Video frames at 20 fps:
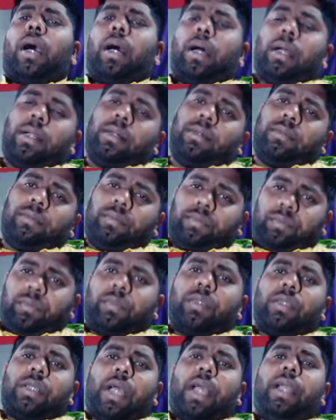আর
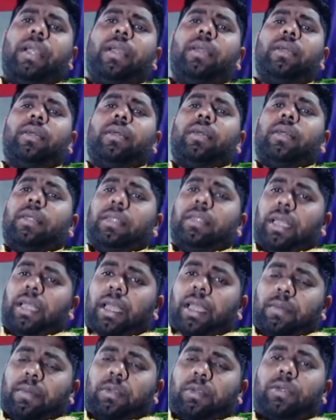চাই যে
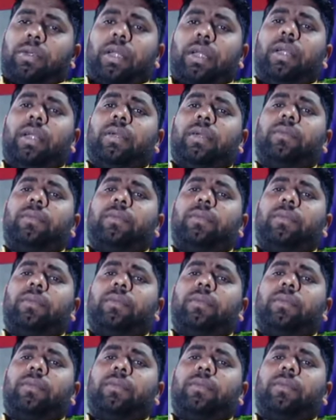এবছরই